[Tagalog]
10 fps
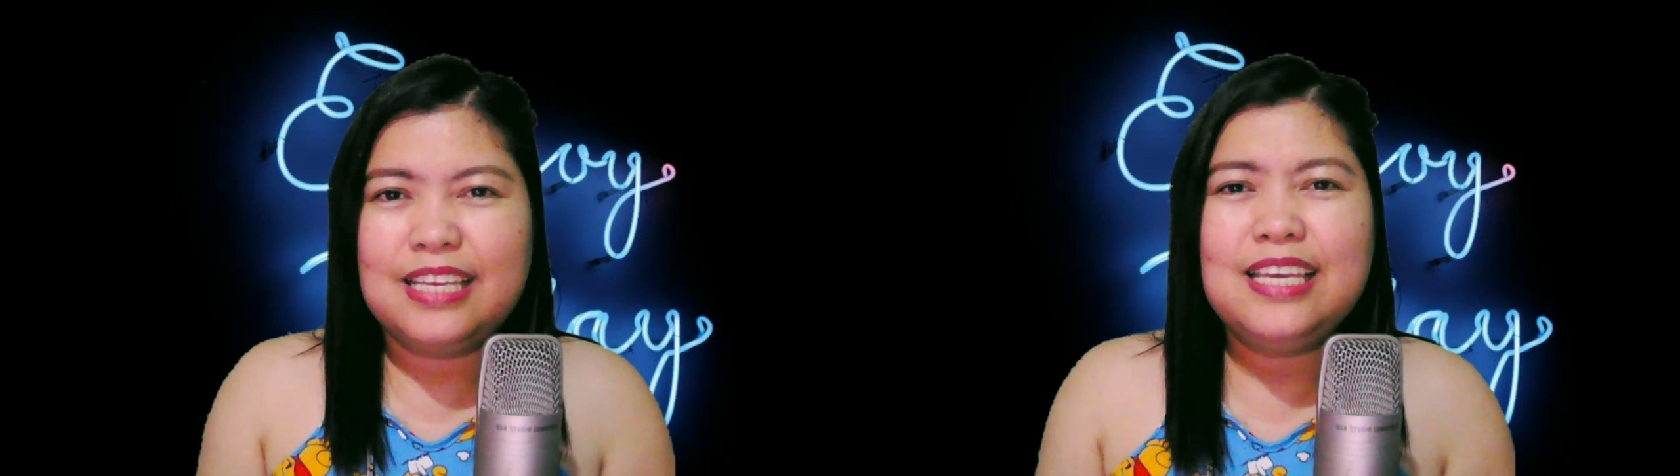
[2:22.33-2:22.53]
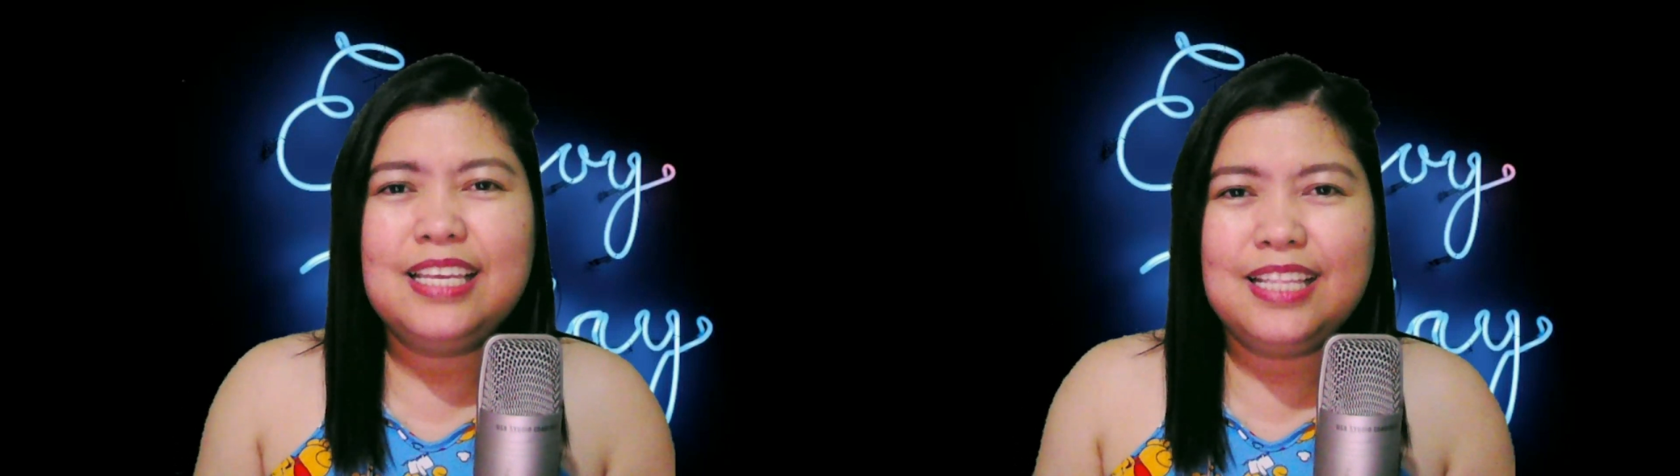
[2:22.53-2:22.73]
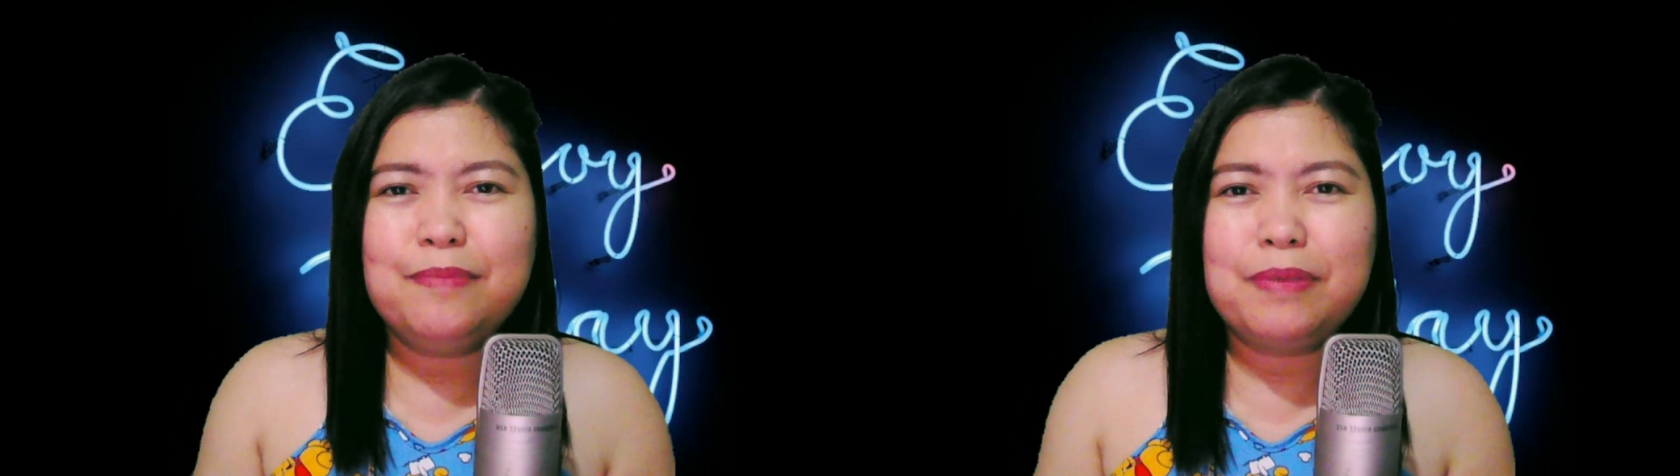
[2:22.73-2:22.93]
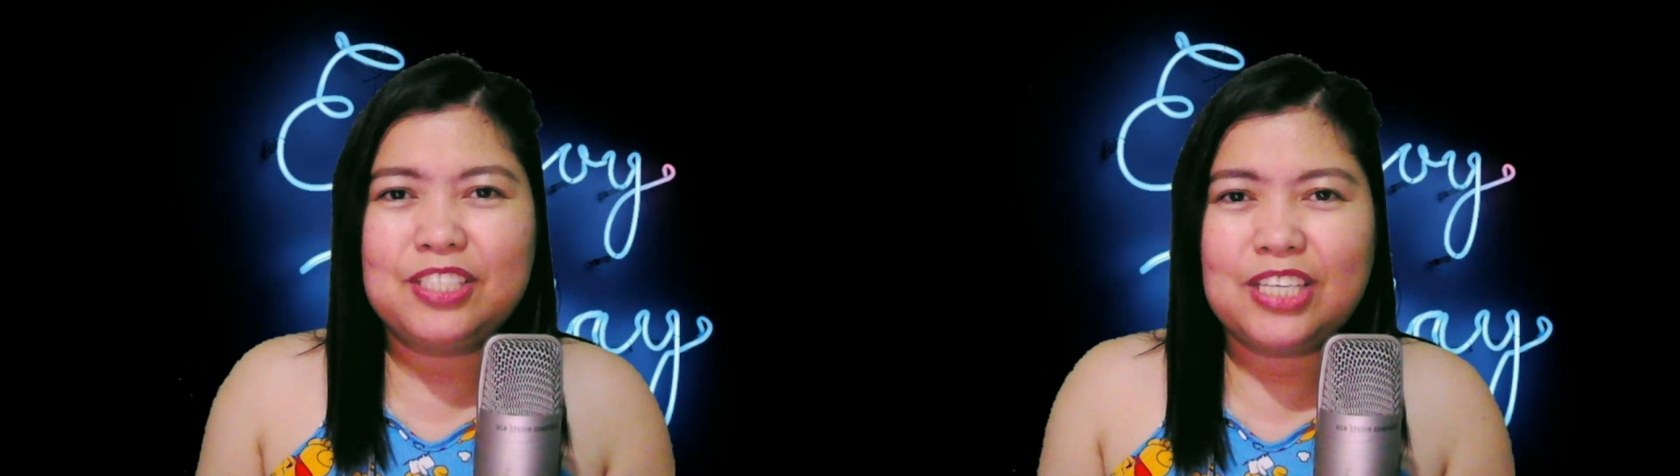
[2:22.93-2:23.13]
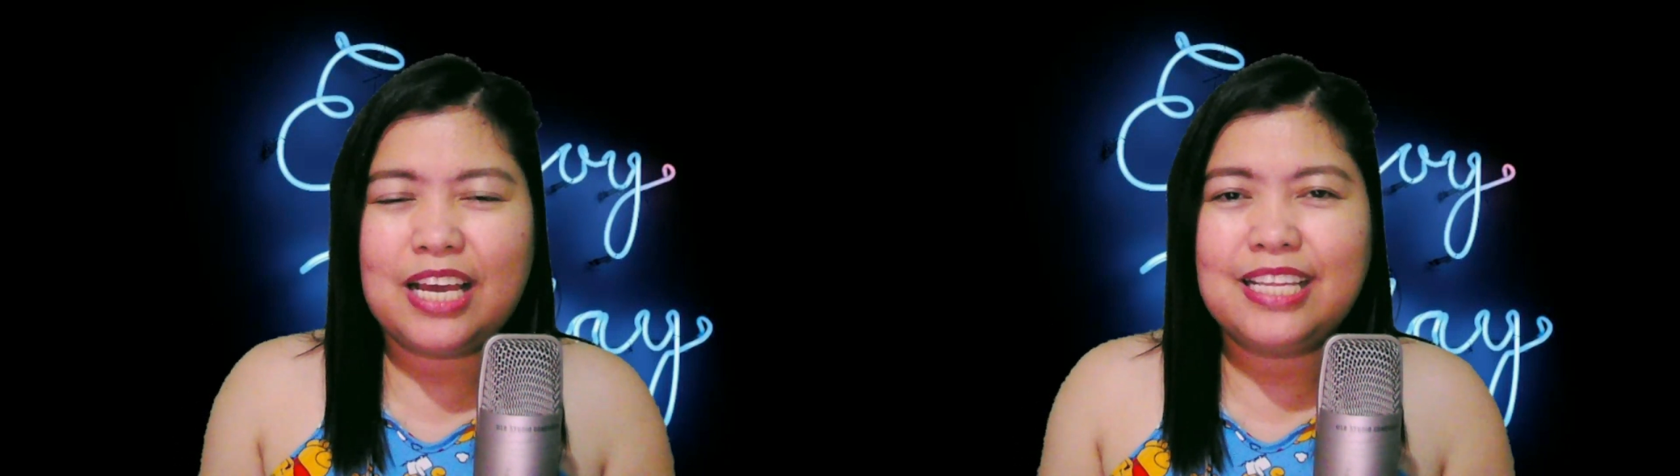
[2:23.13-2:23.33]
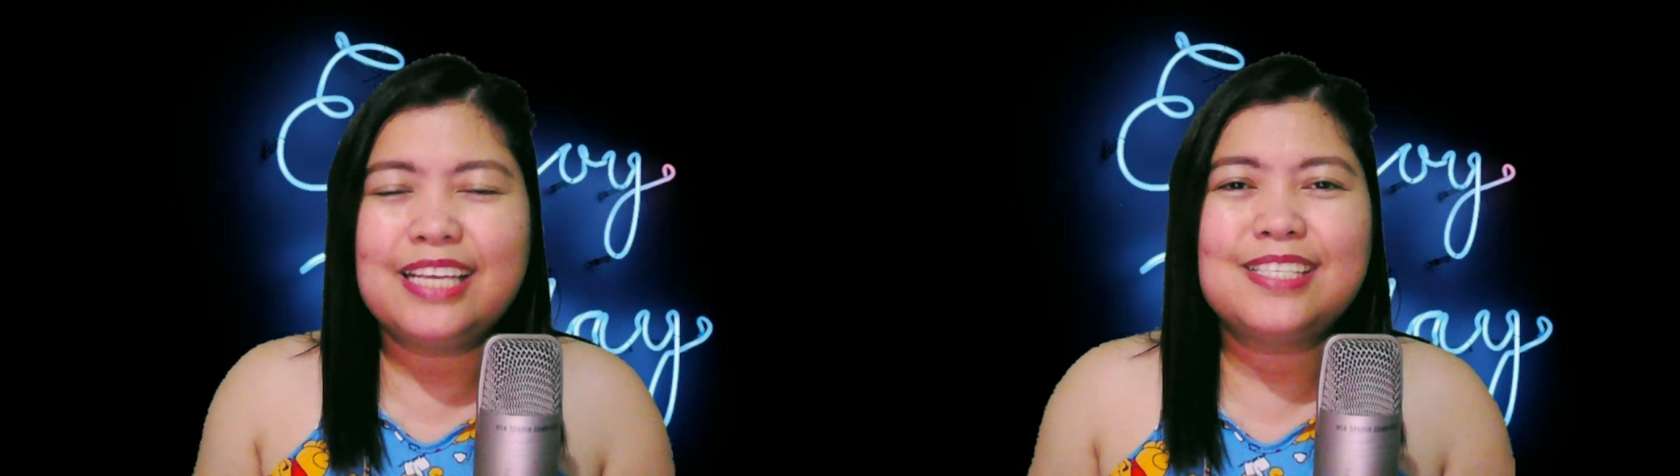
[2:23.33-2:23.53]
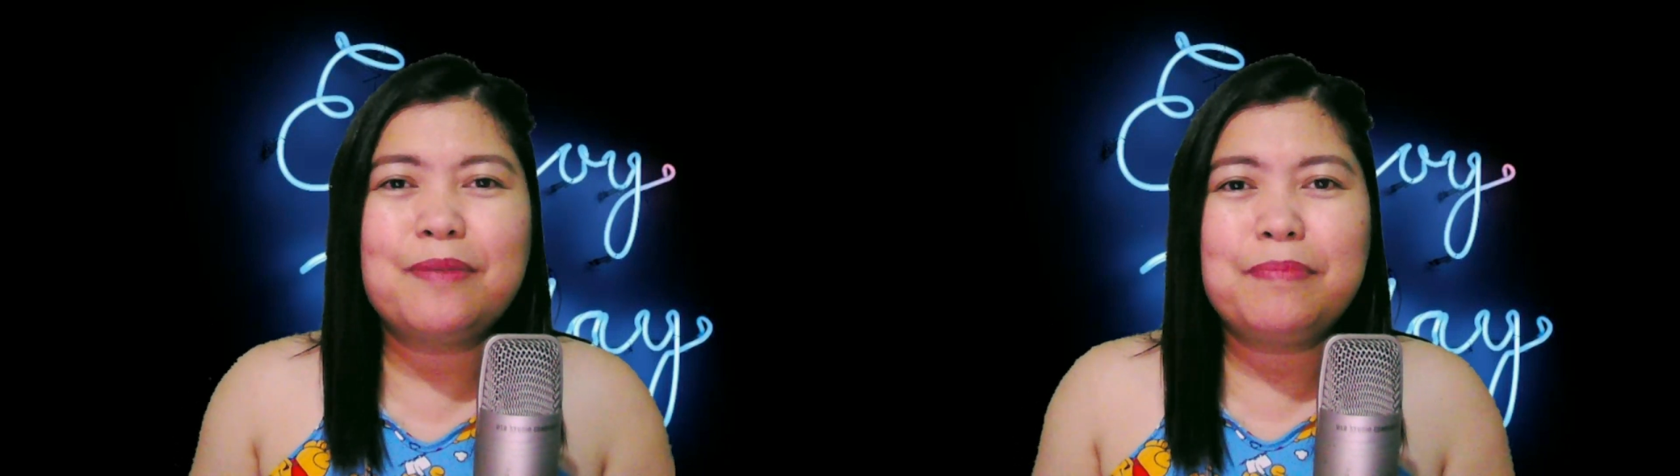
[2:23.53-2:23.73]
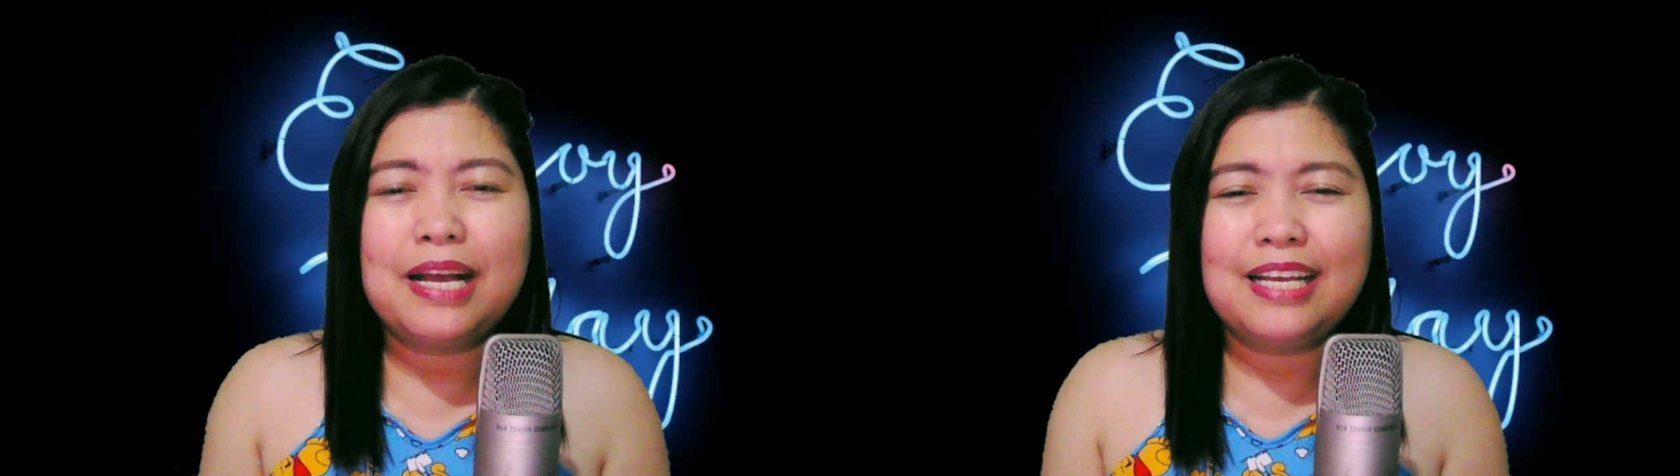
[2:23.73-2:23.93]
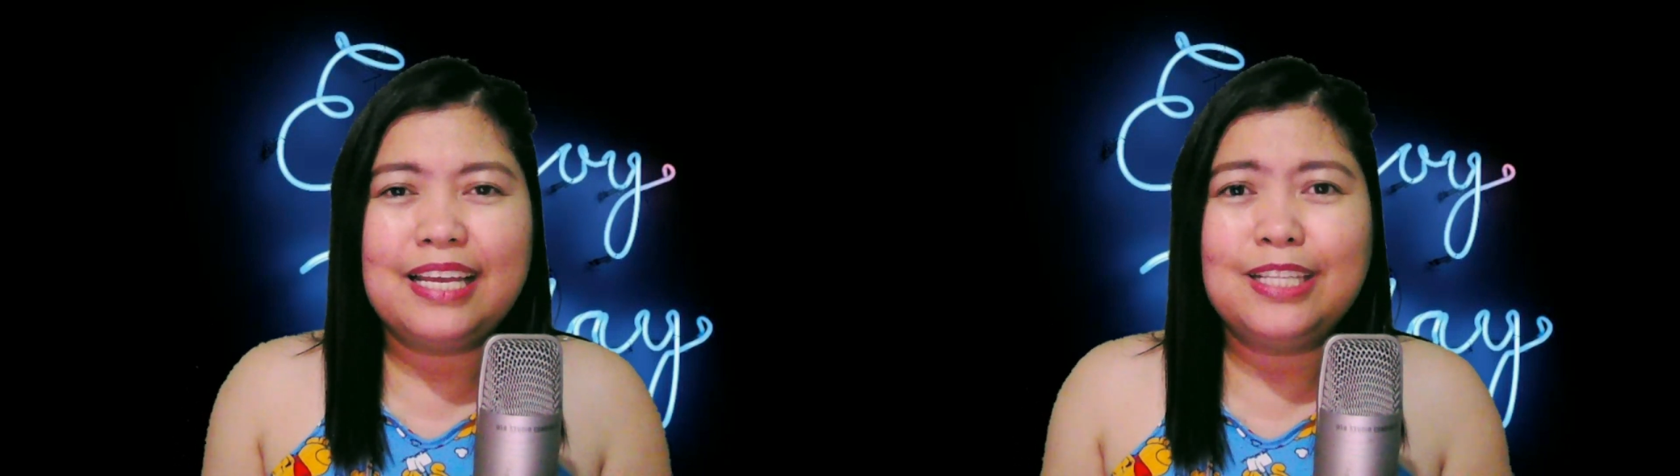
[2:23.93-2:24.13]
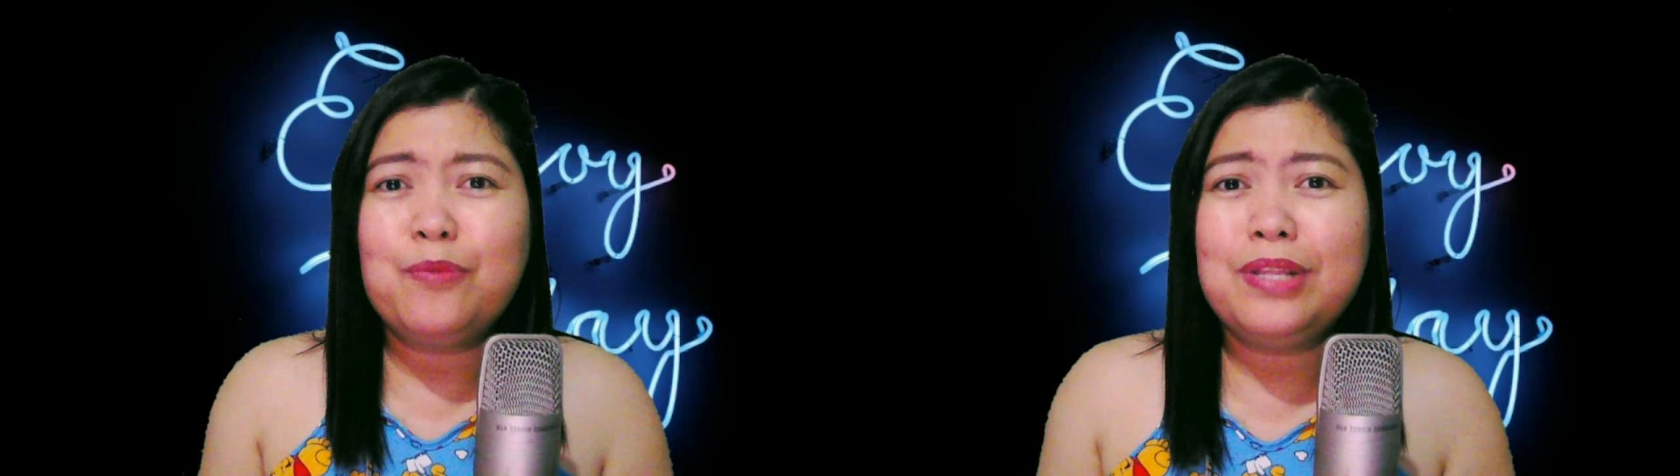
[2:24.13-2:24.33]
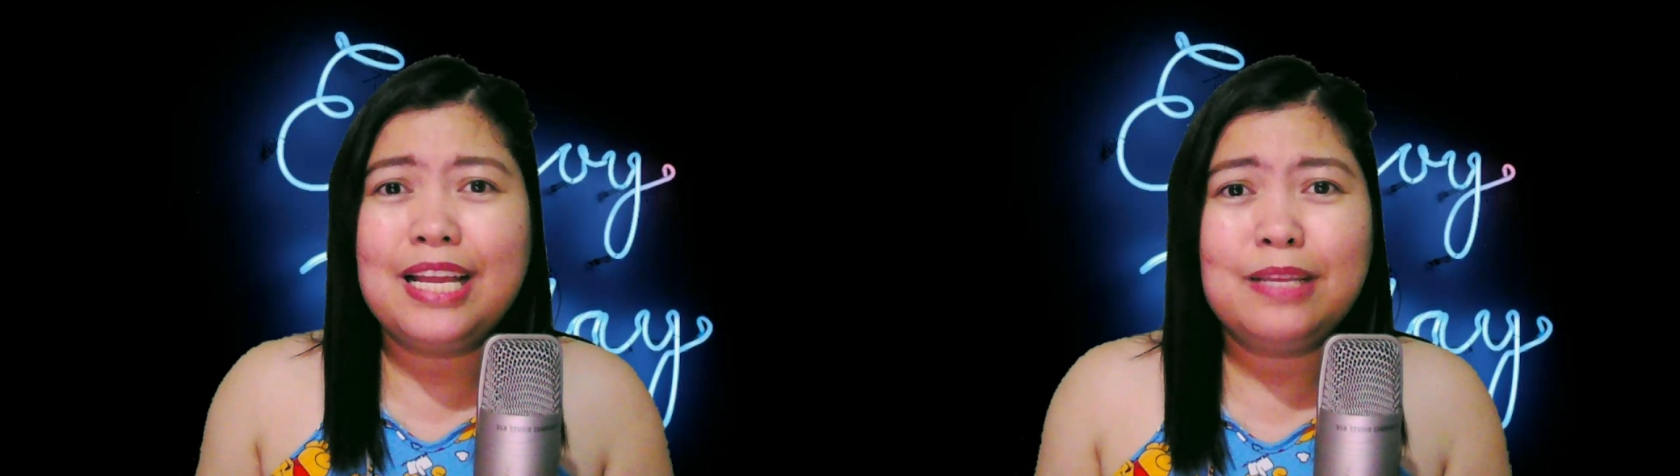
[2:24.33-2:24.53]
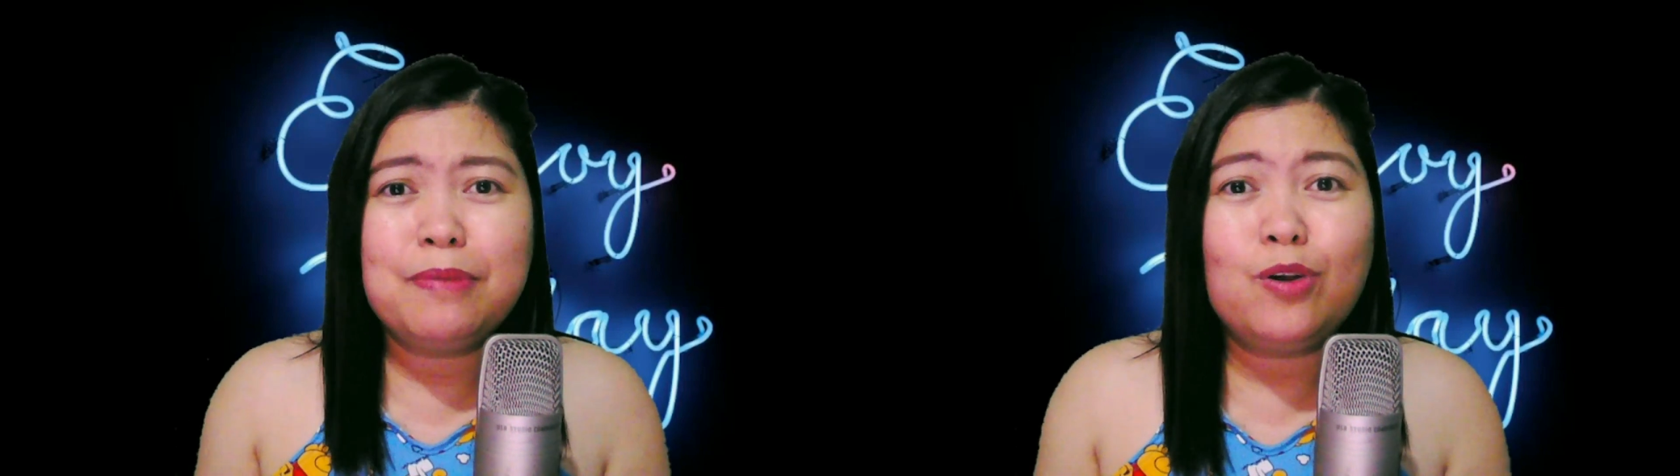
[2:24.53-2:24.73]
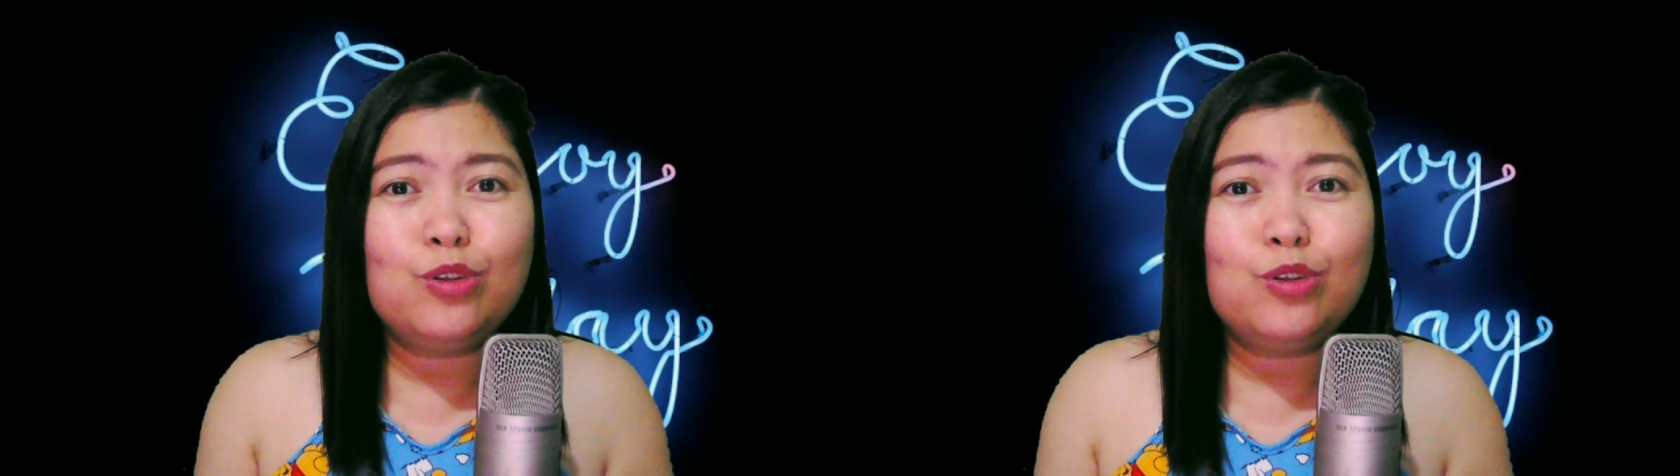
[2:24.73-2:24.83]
hihiling pa siya ng isang bagay na wala namang